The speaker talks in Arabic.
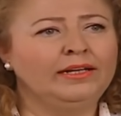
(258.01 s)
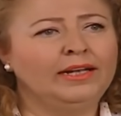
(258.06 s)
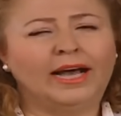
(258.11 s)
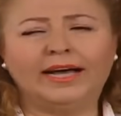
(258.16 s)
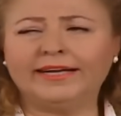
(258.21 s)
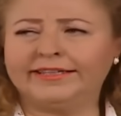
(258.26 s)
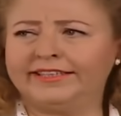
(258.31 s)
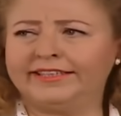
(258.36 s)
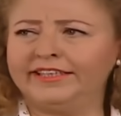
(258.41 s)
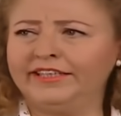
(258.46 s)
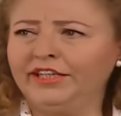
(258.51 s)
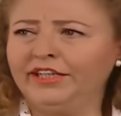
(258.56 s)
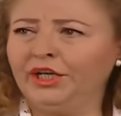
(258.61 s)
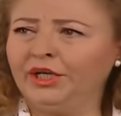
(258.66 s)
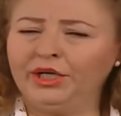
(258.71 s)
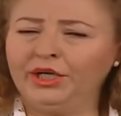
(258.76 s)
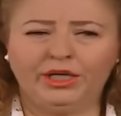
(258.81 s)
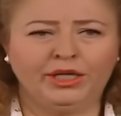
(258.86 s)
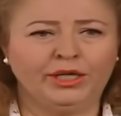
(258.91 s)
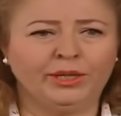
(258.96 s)
بس
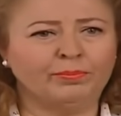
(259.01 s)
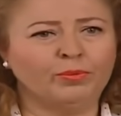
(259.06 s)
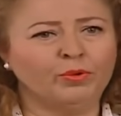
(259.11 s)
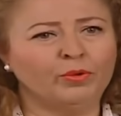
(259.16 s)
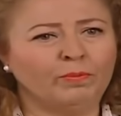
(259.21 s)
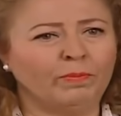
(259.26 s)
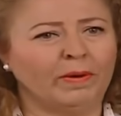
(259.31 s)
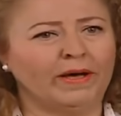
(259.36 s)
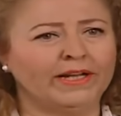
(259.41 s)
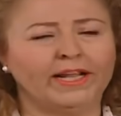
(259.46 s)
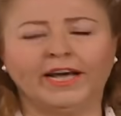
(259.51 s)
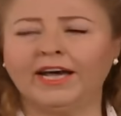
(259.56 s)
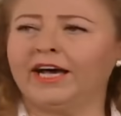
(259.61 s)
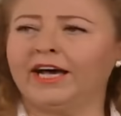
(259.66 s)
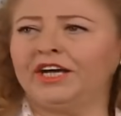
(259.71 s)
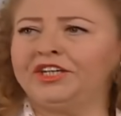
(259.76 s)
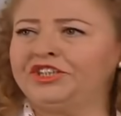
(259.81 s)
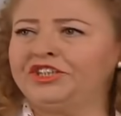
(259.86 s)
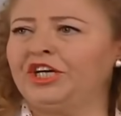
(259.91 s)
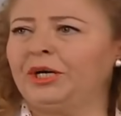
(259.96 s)
يمكن هذا الشي صاير